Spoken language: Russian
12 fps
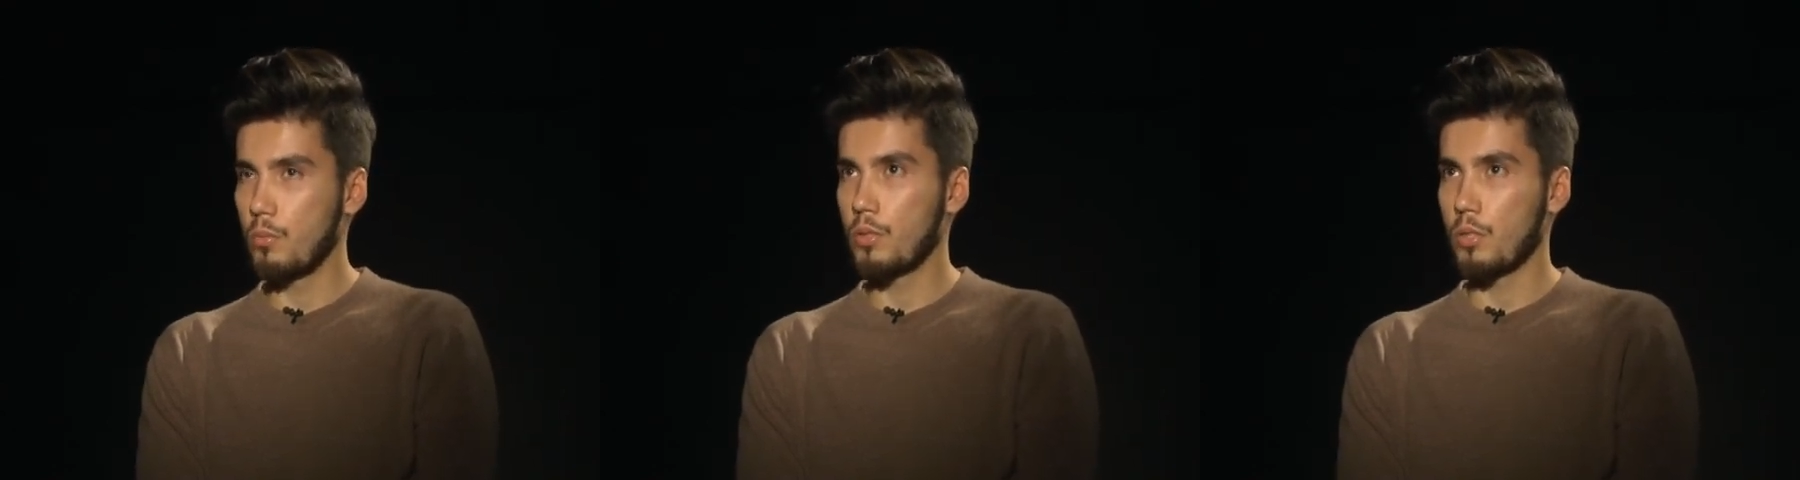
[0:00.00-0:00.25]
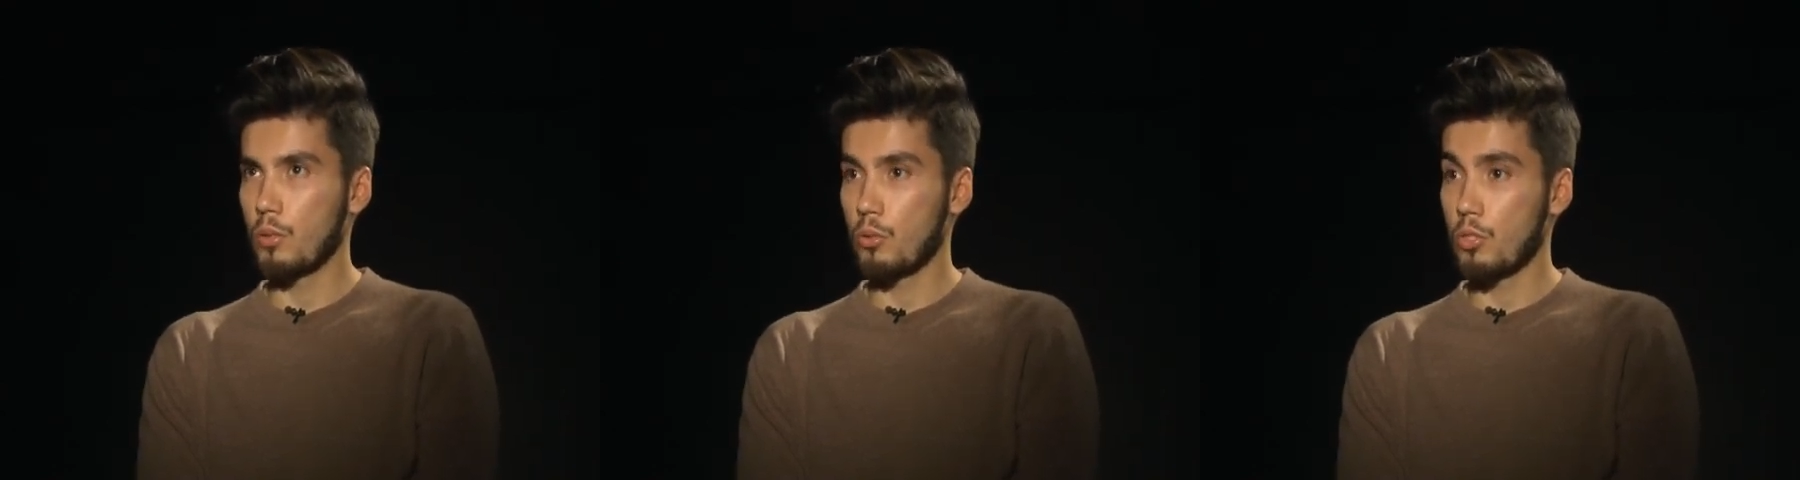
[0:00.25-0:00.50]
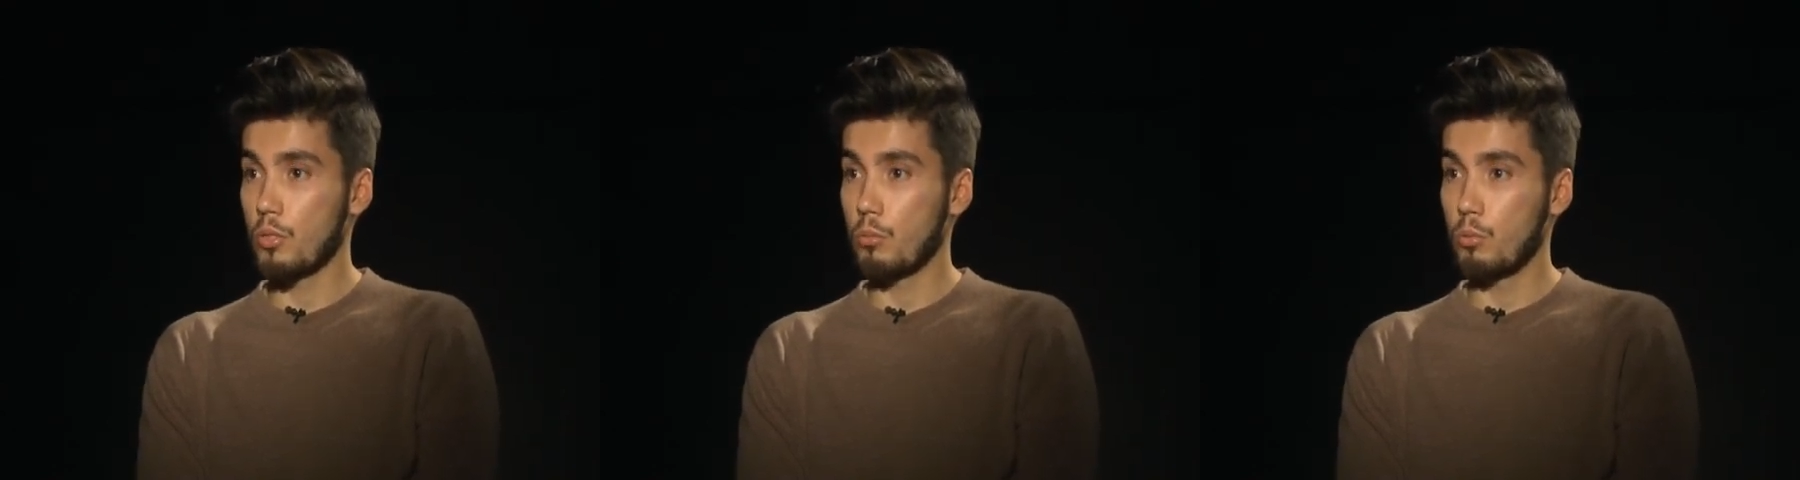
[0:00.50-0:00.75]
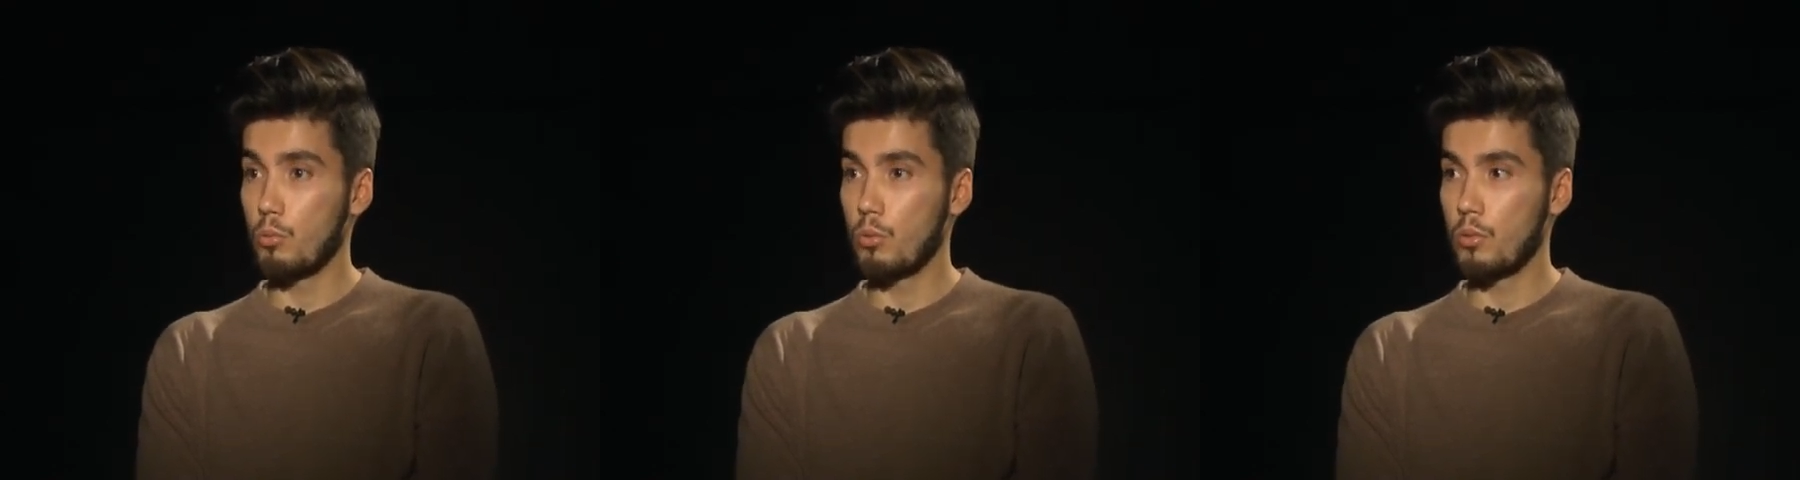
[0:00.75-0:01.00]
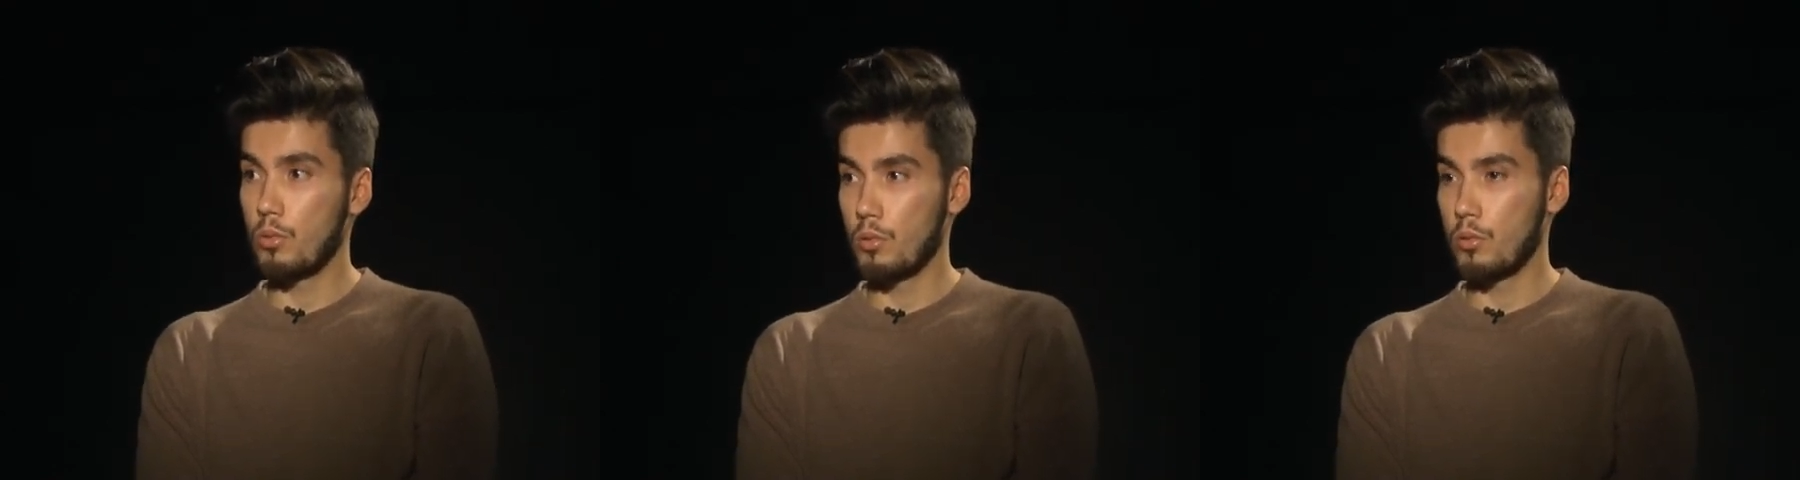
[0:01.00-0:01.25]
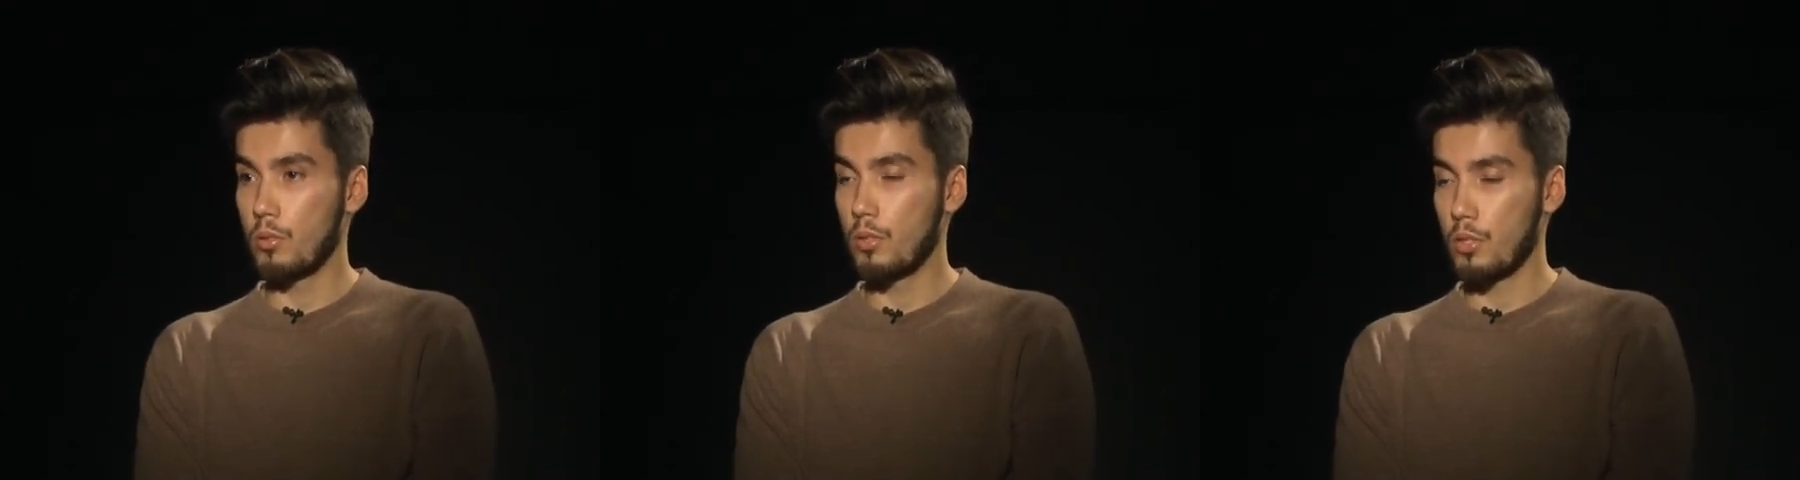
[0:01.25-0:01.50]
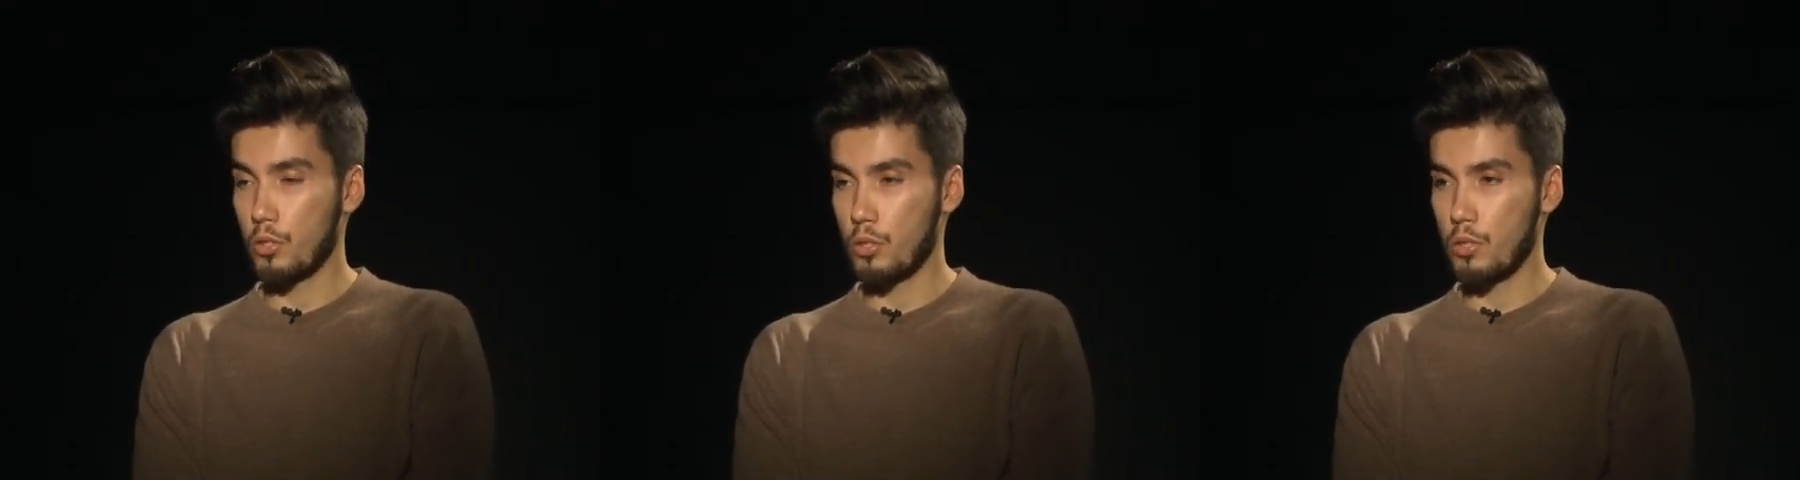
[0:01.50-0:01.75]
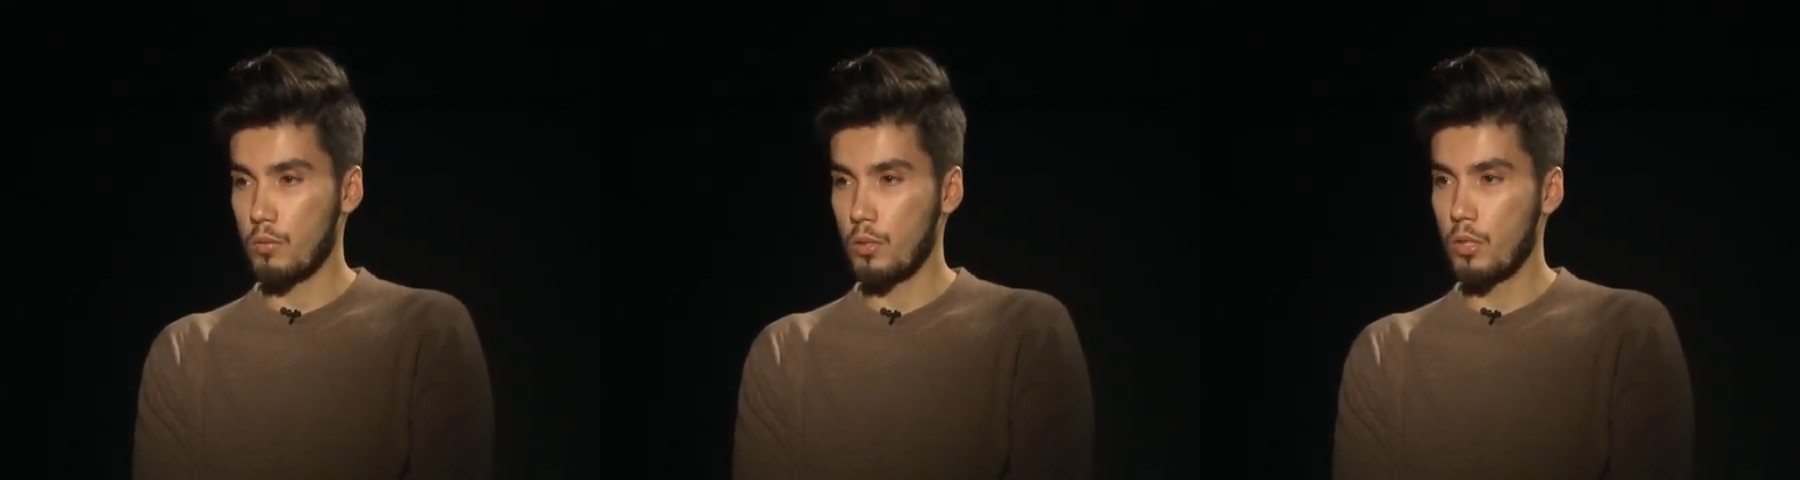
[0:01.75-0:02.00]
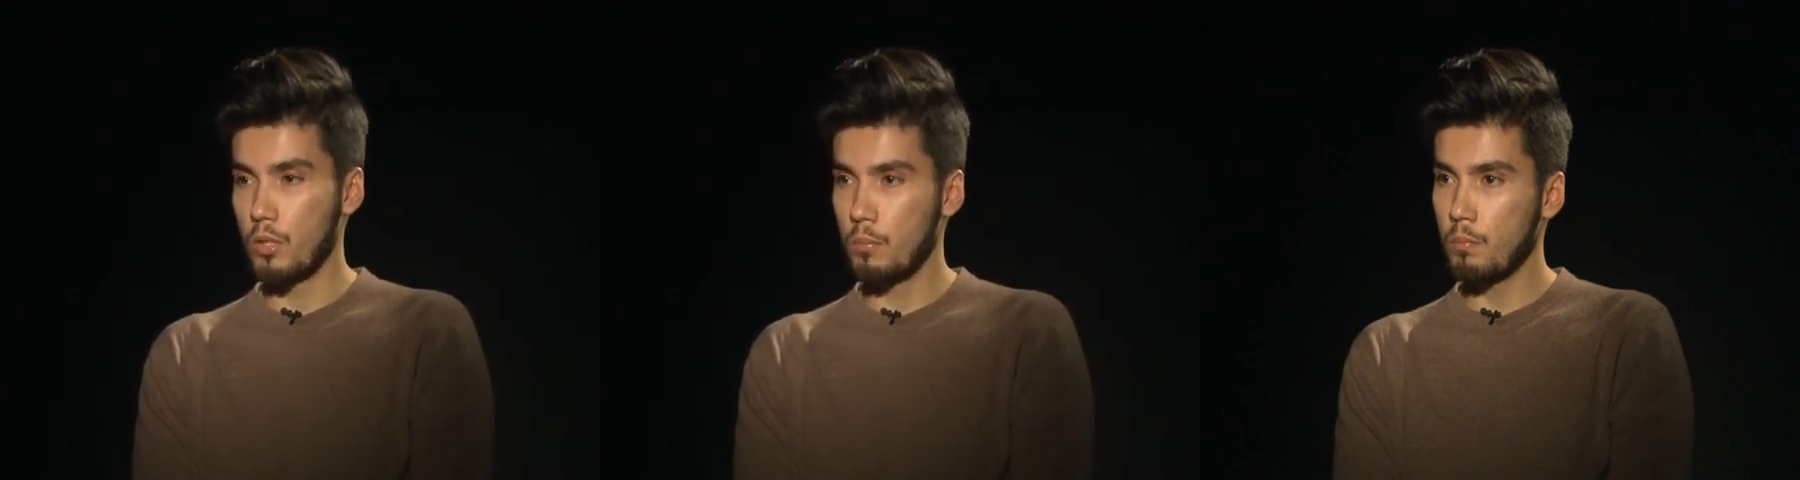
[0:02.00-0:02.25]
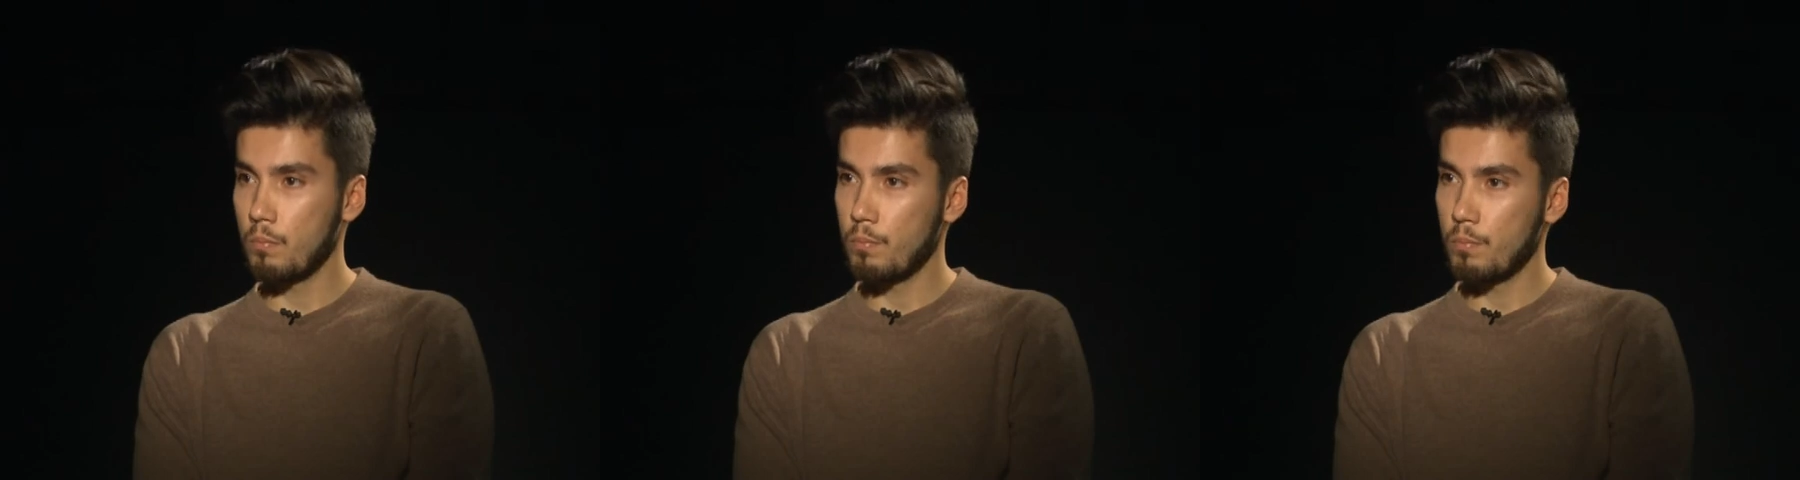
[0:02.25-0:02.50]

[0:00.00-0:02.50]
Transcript: это точно будут э, наши цветы